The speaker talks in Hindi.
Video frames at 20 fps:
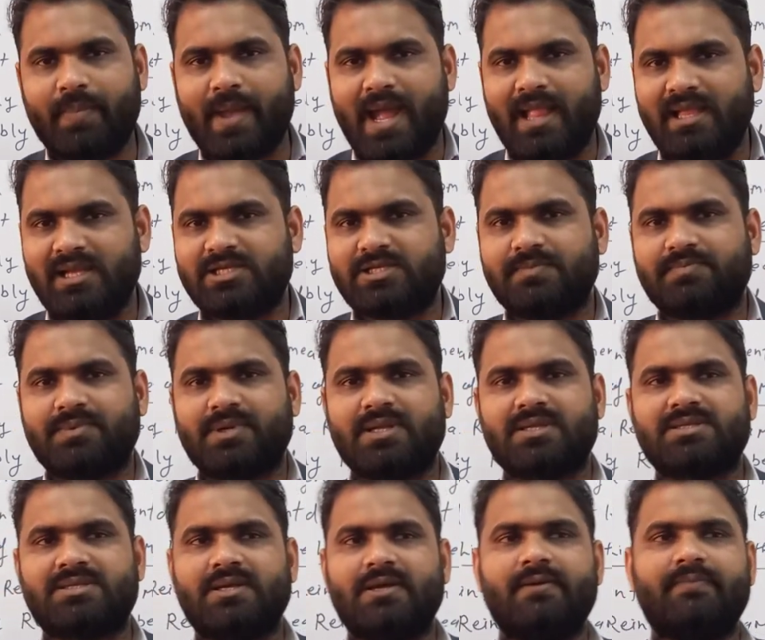पहले चैप्टर
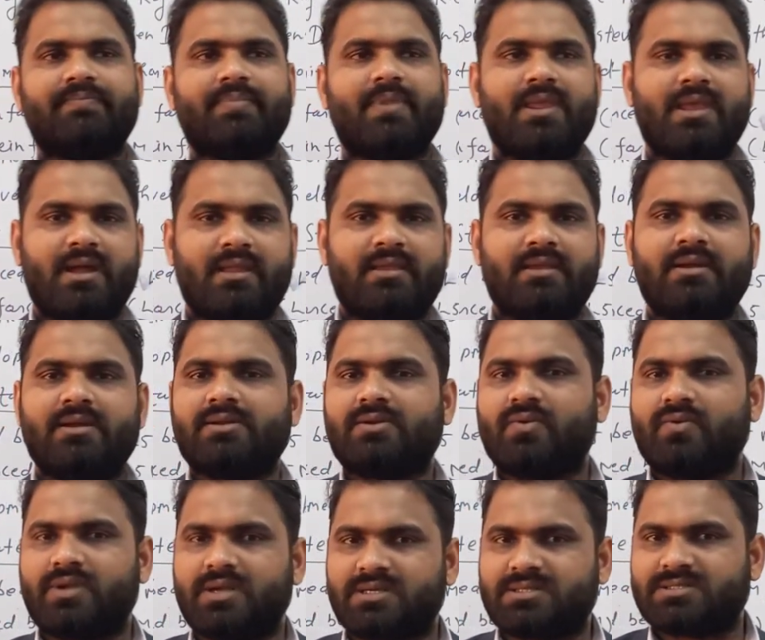से यानी
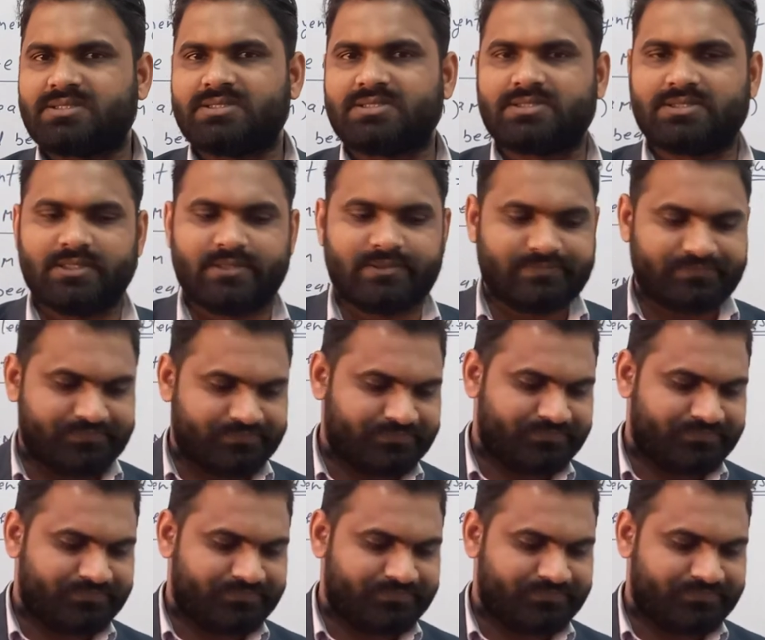इंट्रोडक्शन से